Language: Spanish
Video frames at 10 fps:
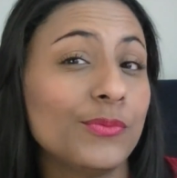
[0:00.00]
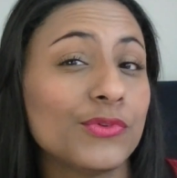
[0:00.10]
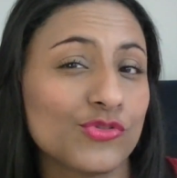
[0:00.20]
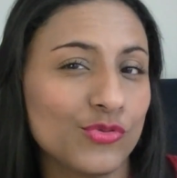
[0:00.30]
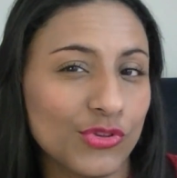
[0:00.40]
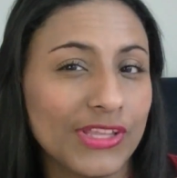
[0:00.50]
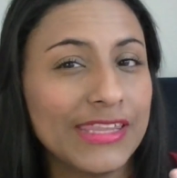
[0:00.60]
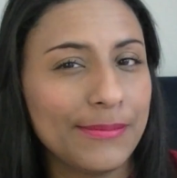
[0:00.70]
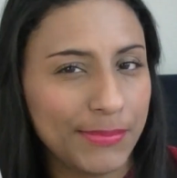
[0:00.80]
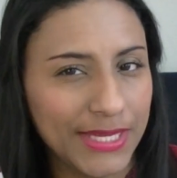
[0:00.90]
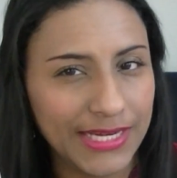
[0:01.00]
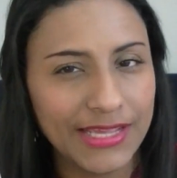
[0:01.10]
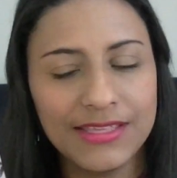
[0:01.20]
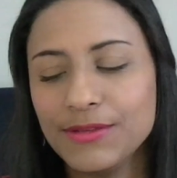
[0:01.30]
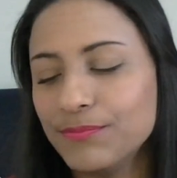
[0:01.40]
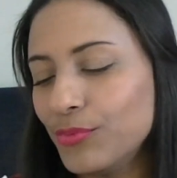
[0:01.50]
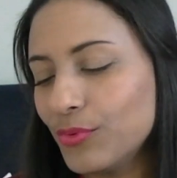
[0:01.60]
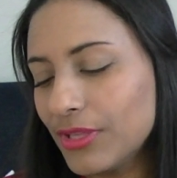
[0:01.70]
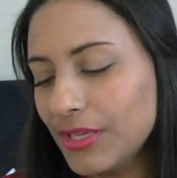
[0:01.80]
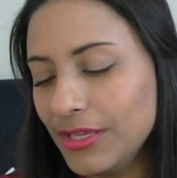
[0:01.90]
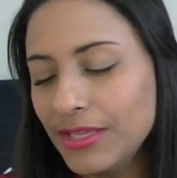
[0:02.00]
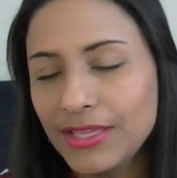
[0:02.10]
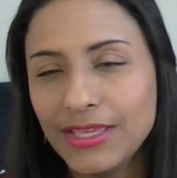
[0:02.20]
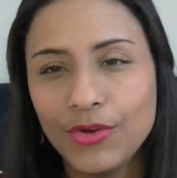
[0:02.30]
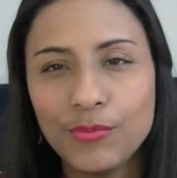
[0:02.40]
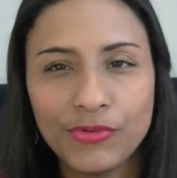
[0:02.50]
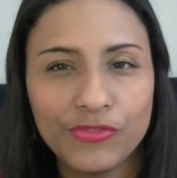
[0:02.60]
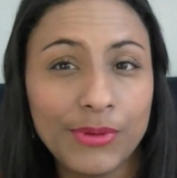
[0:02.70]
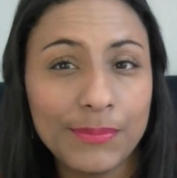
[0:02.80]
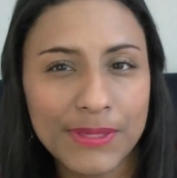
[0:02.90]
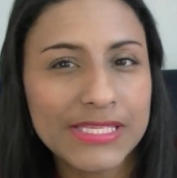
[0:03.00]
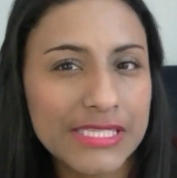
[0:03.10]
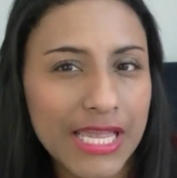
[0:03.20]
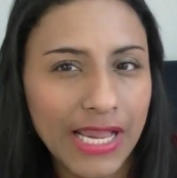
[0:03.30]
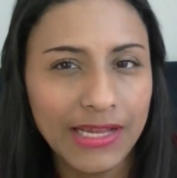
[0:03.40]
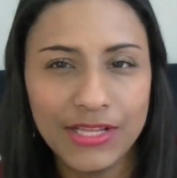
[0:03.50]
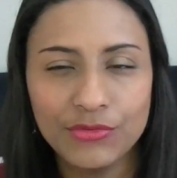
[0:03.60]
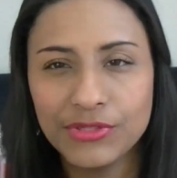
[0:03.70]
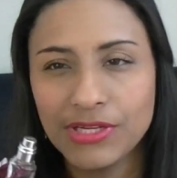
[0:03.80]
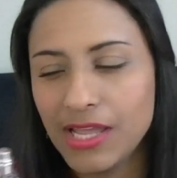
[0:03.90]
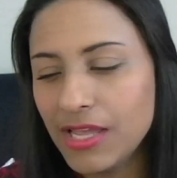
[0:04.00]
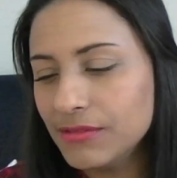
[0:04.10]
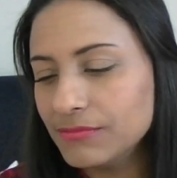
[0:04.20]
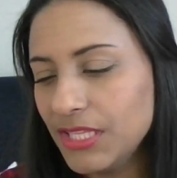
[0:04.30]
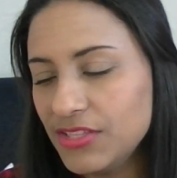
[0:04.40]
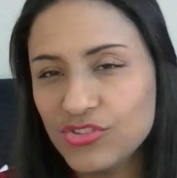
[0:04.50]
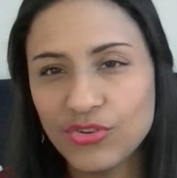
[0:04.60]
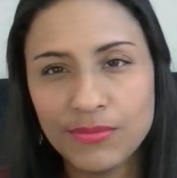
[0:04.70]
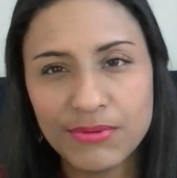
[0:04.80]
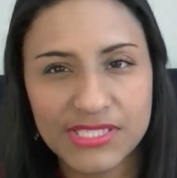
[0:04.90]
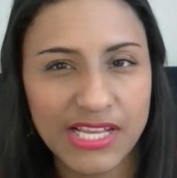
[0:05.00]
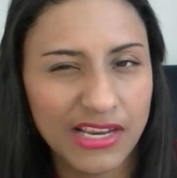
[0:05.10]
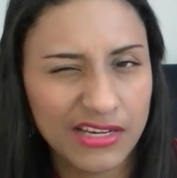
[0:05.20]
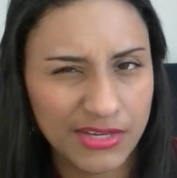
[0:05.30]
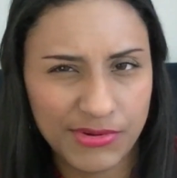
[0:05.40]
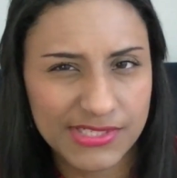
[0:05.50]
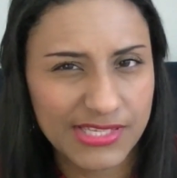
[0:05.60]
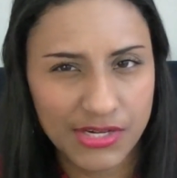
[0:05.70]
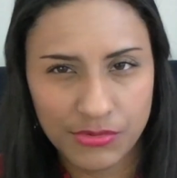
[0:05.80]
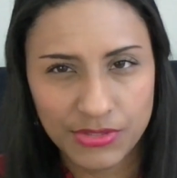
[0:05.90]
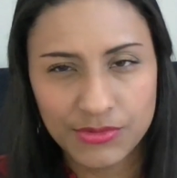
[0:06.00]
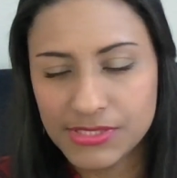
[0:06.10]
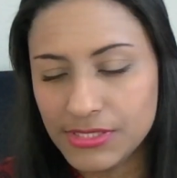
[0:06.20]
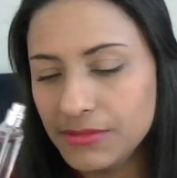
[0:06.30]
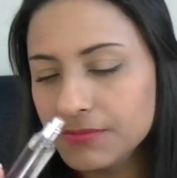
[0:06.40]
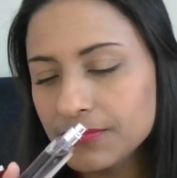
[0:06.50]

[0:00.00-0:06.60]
Por su nota de pera y porque es un perfume especial, es una edición especial de aniversario o algo así.